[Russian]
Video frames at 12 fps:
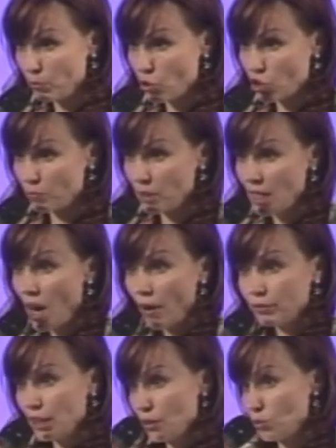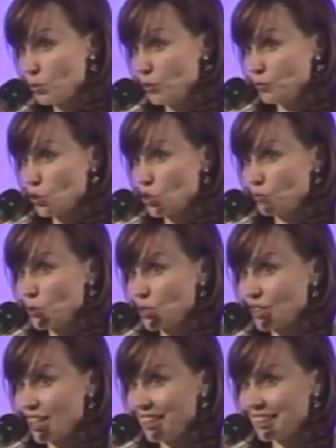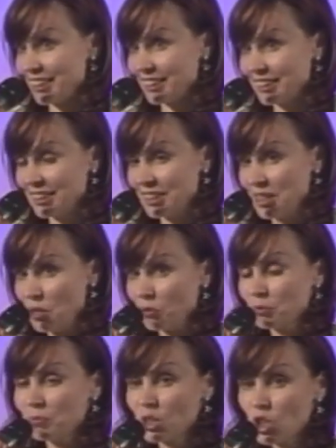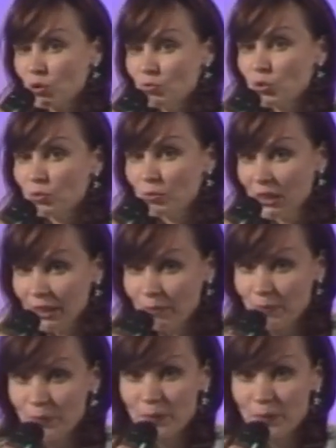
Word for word: Божьими, а в нас все равно живут страхи. Вот почему мы